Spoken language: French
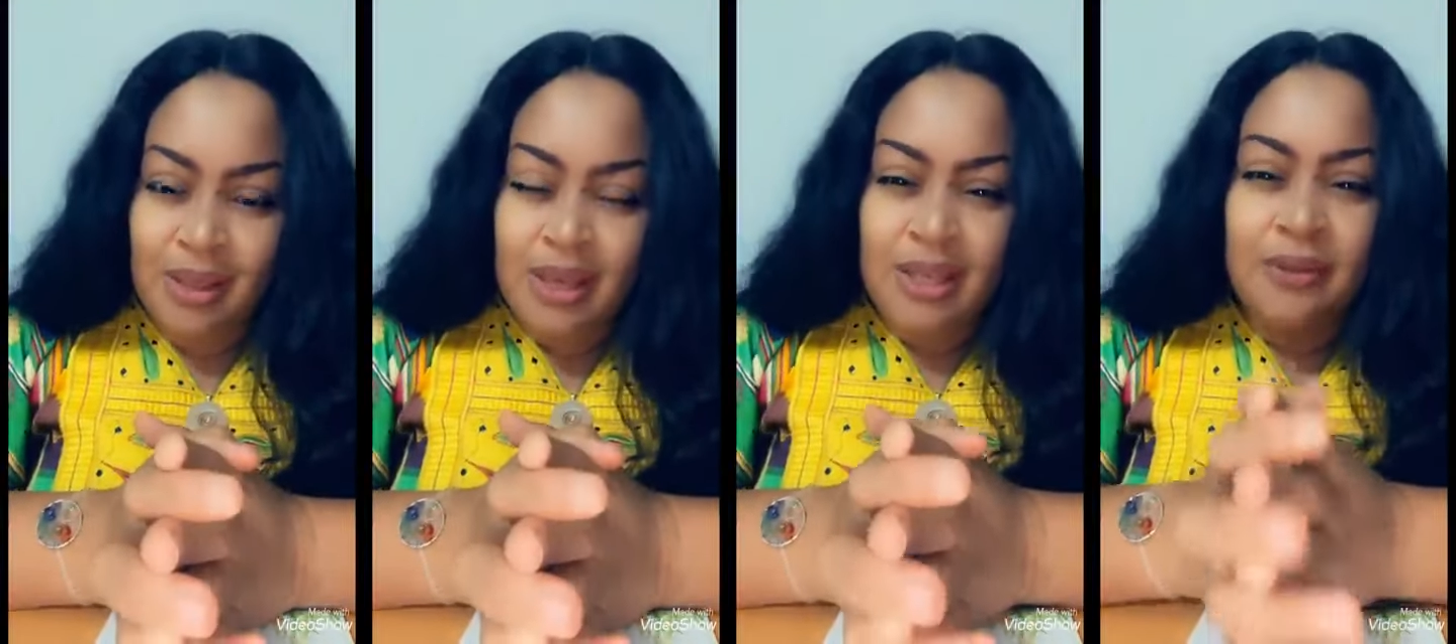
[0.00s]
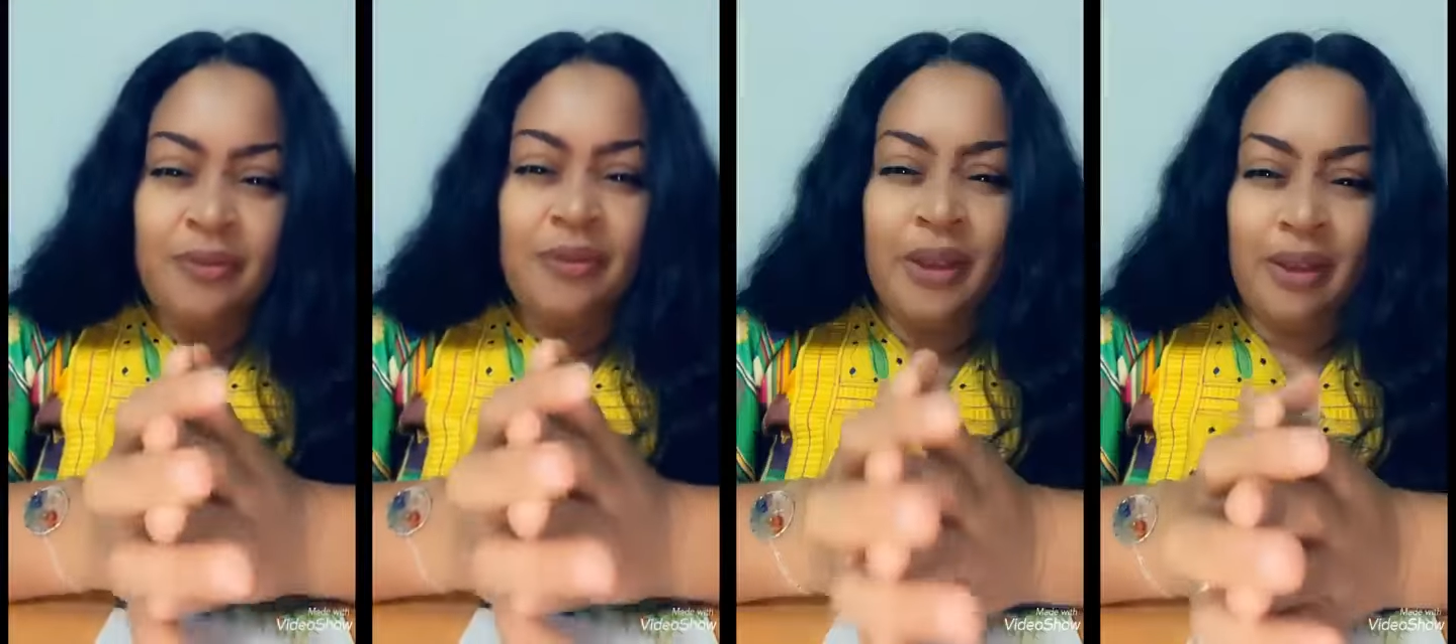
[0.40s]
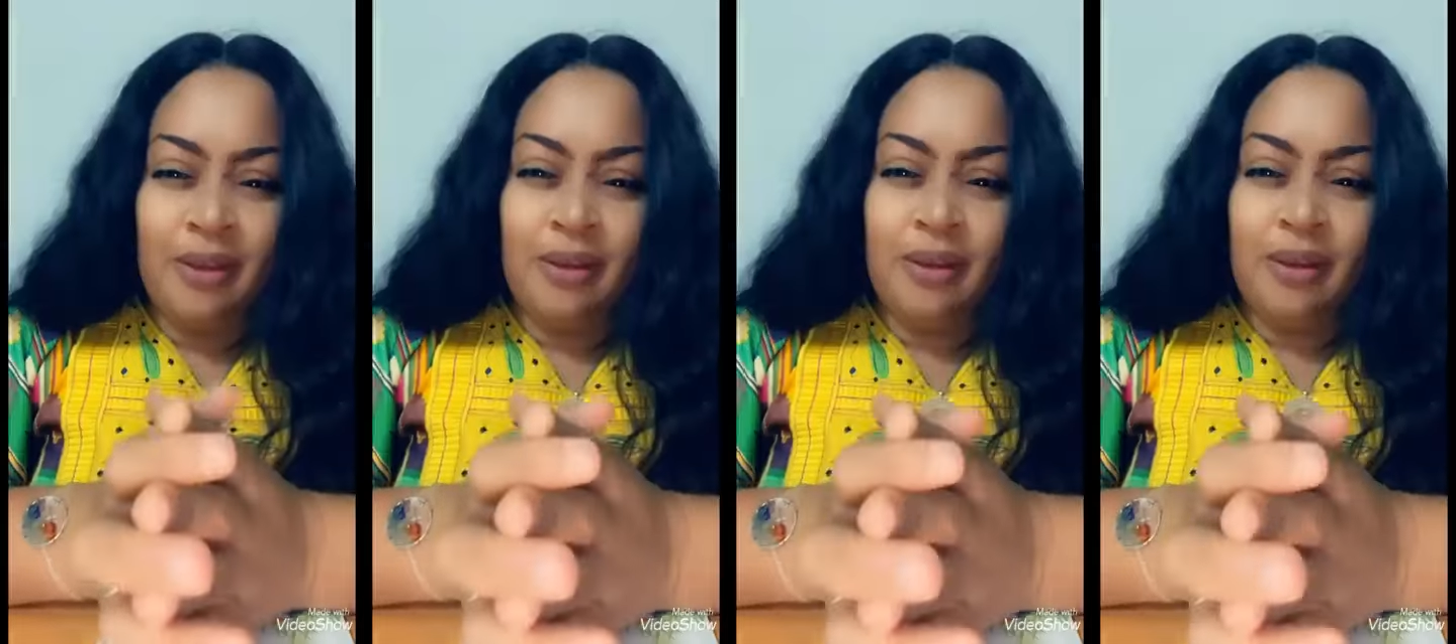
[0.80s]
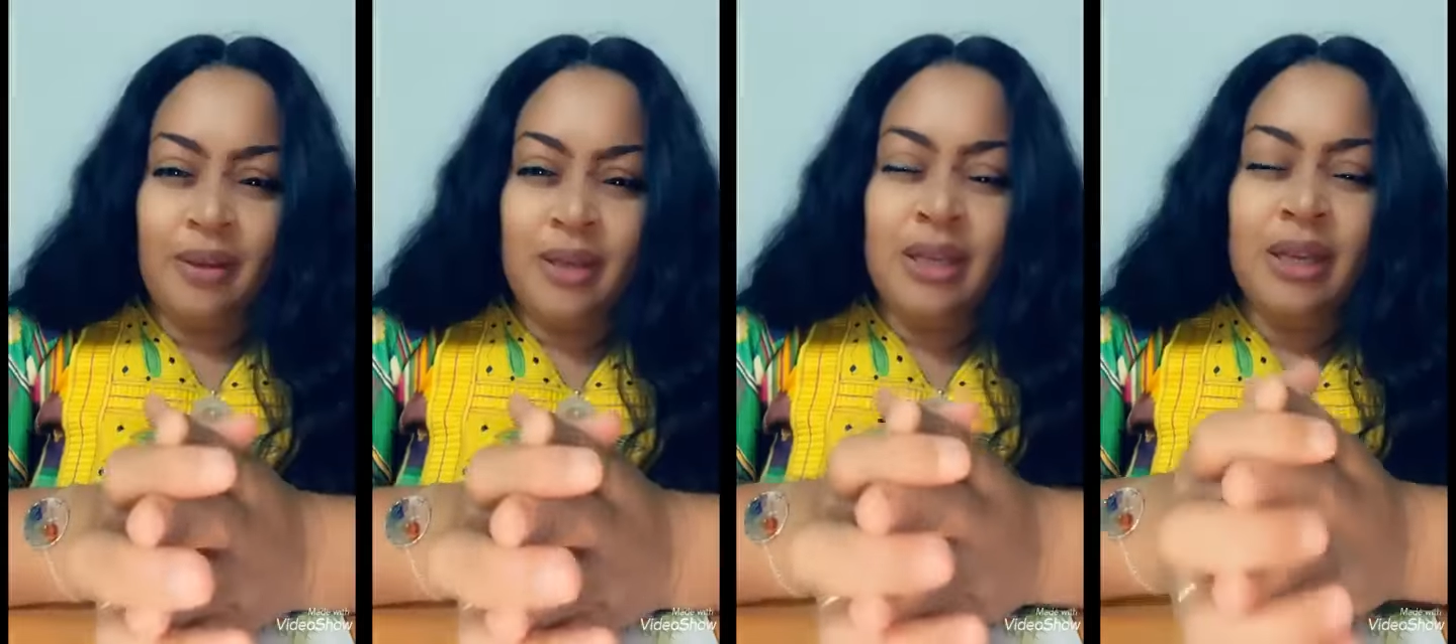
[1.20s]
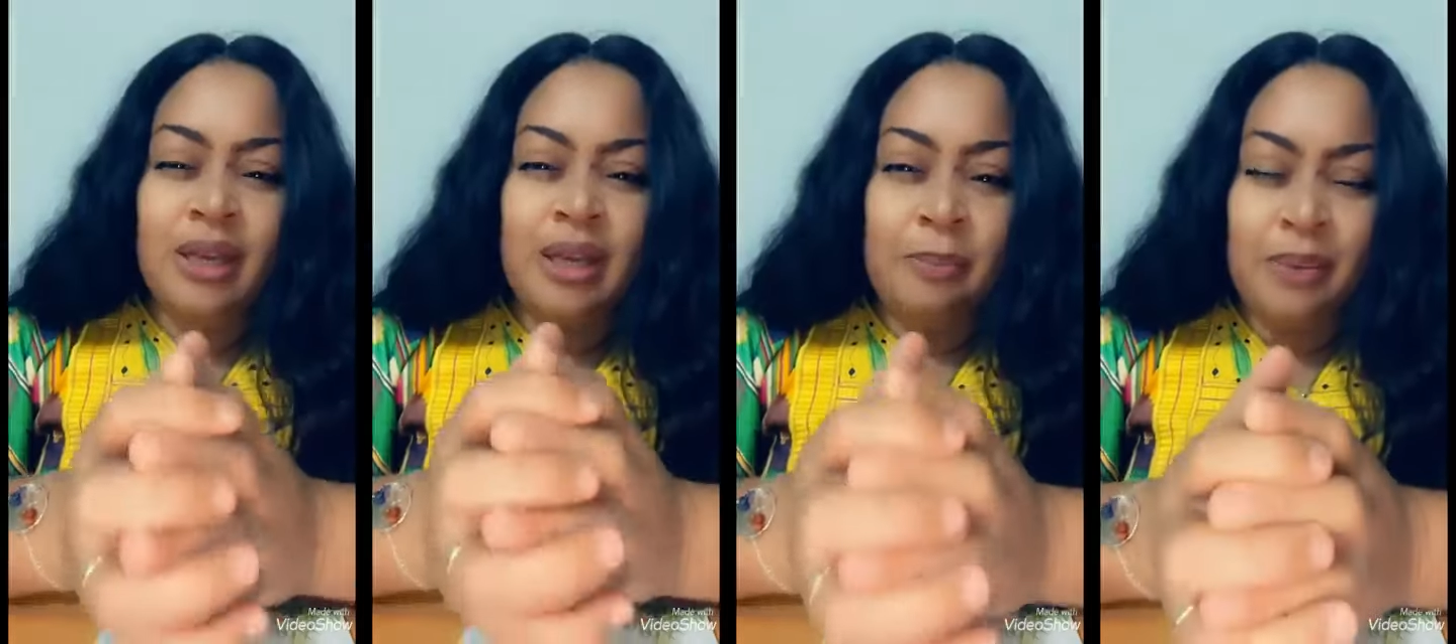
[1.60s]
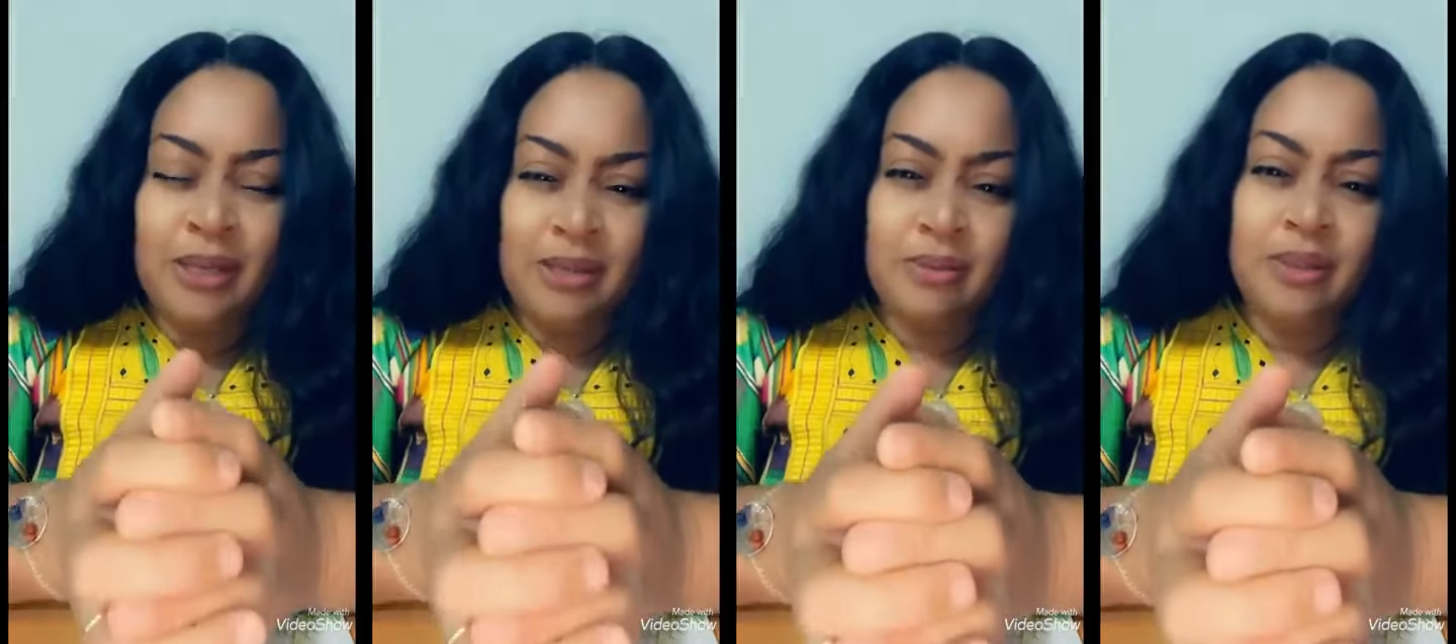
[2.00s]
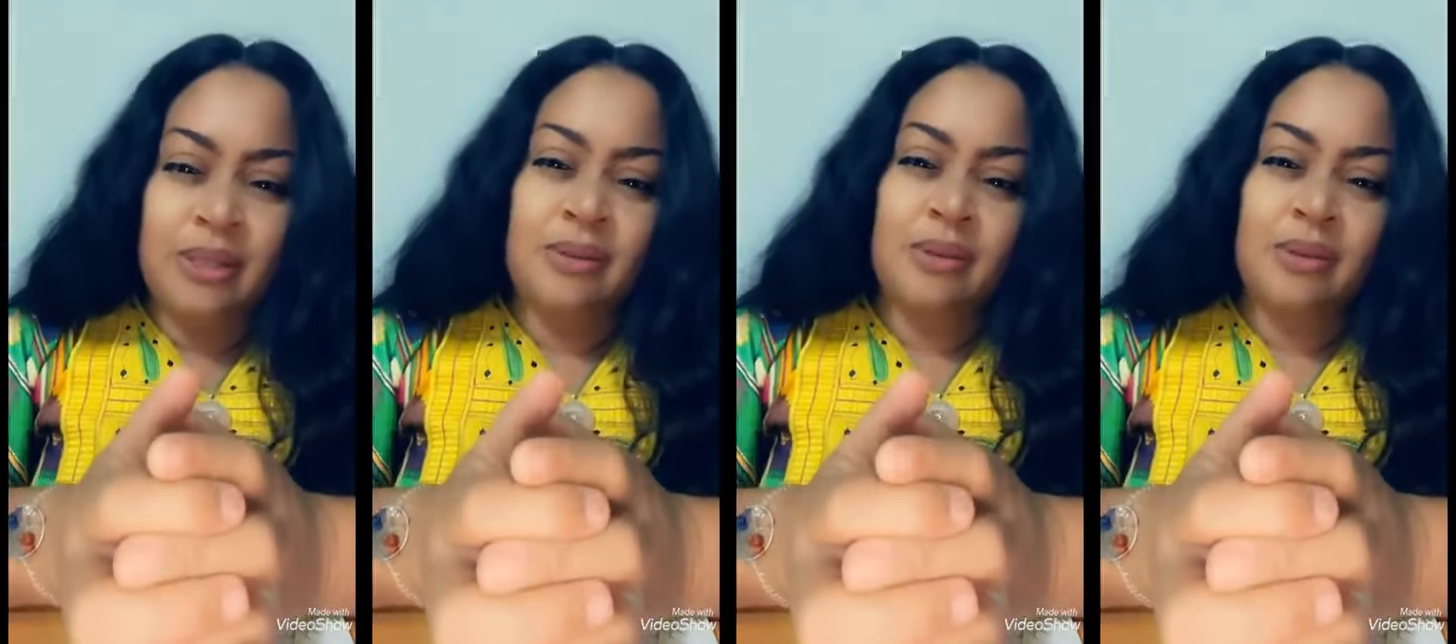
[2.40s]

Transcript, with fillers: qui fait, qui représente